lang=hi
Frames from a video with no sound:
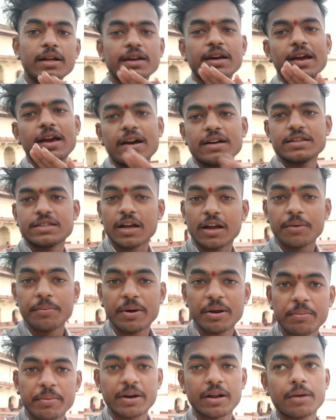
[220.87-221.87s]
यहाँ
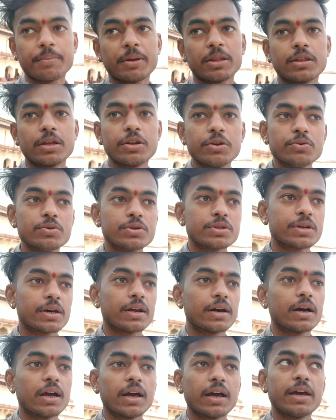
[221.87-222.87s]
संगमरमर का पत्थर यूज़ करा
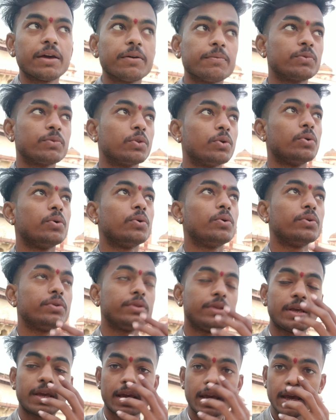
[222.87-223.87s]
गया है तो
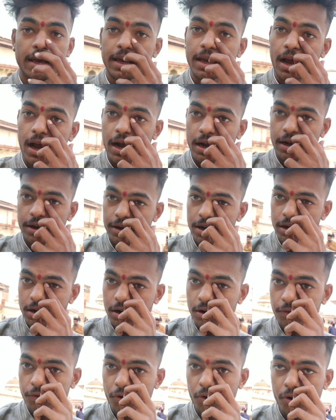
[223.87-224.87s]
ये है आगरा का
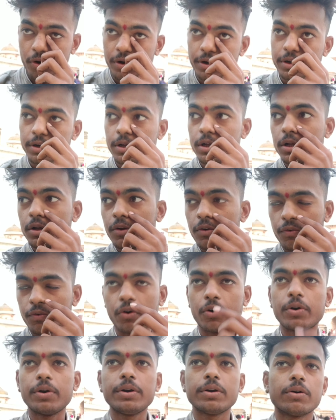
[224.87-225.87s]
फोर्ट
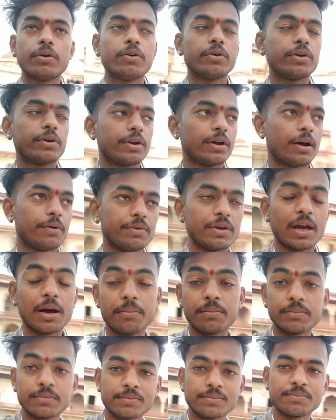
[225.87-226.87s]
फोर्ट और अभी हम
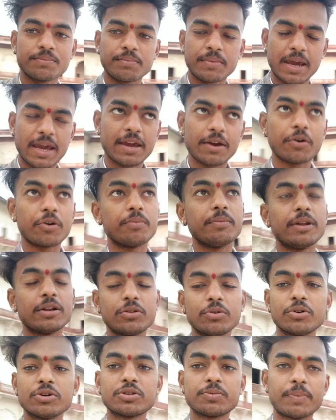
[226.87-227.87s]
मैं और मेरे
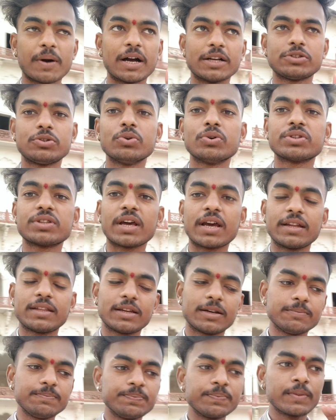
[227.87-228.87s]
दोस्त पांच दोस्त आए थे
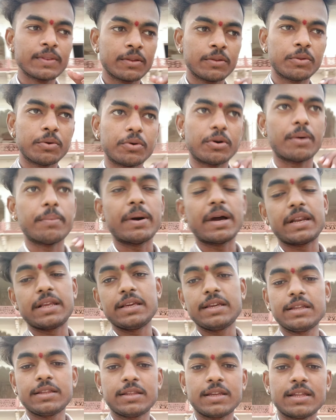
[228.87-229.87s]
हम तो हमारी
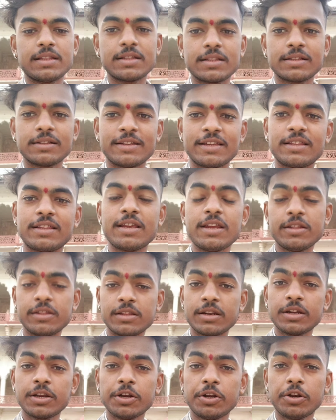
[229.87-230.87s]
तीन तीन
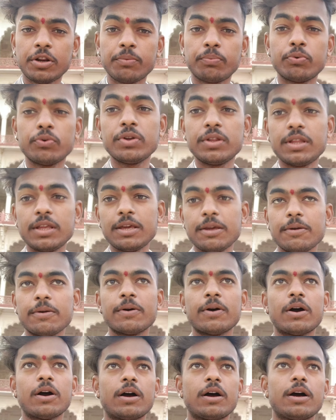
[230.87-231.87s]
दिन की ट्रिप हुई थी
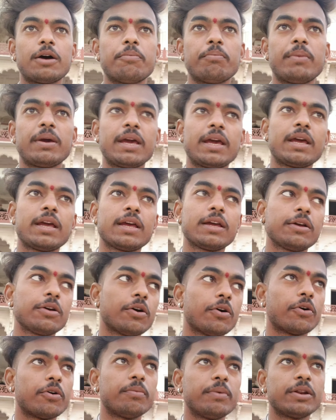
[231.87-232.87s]
आ, मैं
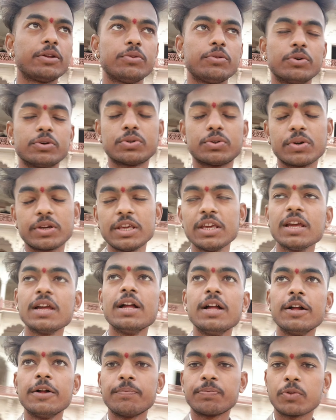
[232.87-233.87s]
और मेरे दोस्तों की
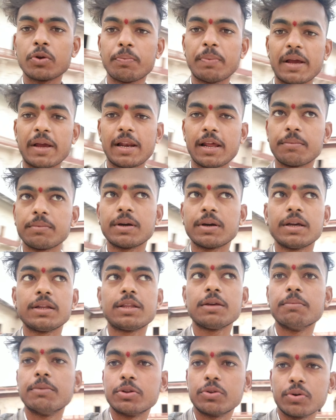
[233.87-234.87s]
तो पहले हम गए थे
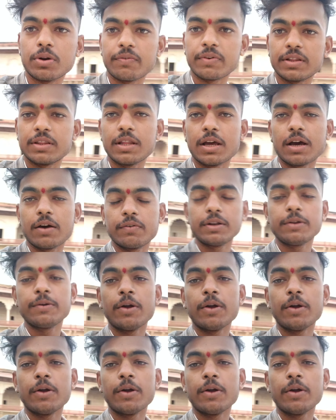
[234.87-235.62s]
मथुरा वृंदावन